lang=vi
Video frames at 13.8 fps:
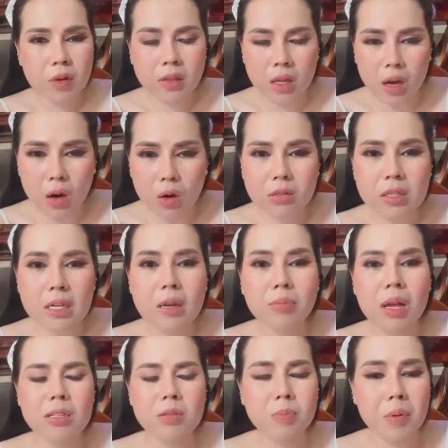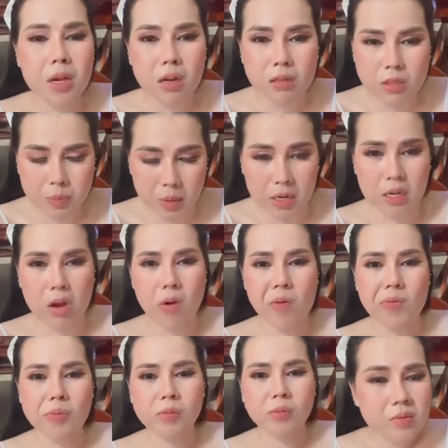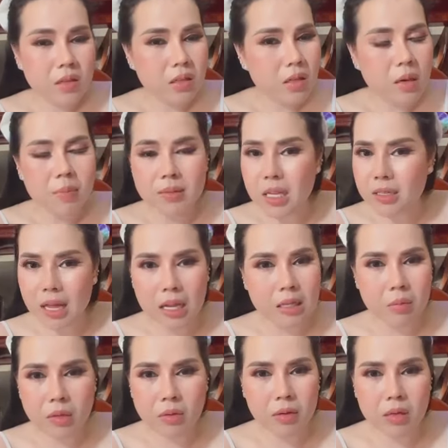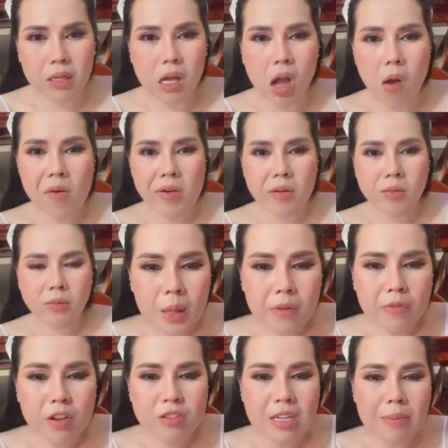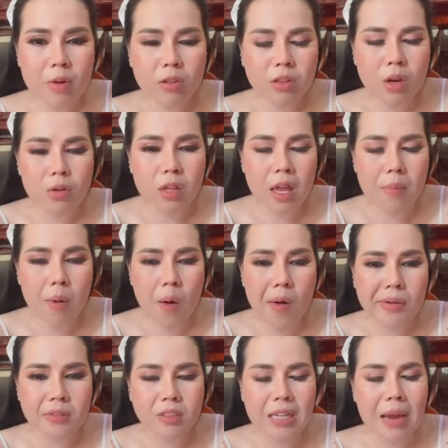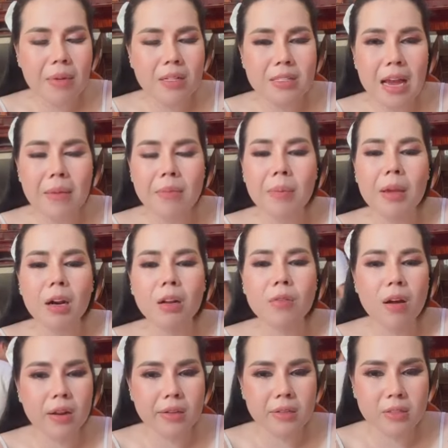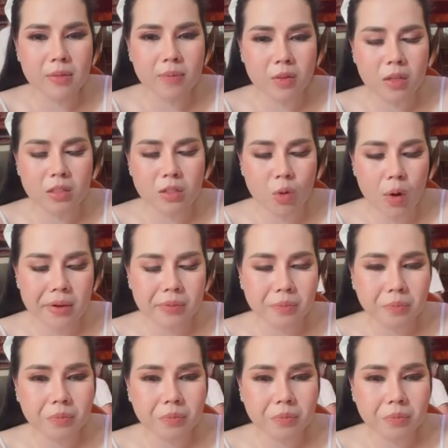bây giờ ao đang cho nhầm thắt spay cứ spay, rương mình sạch can nhưng mà thôi, bây chạm tôi tê bong, chạm anh chạm mà miệng co lên, sao à?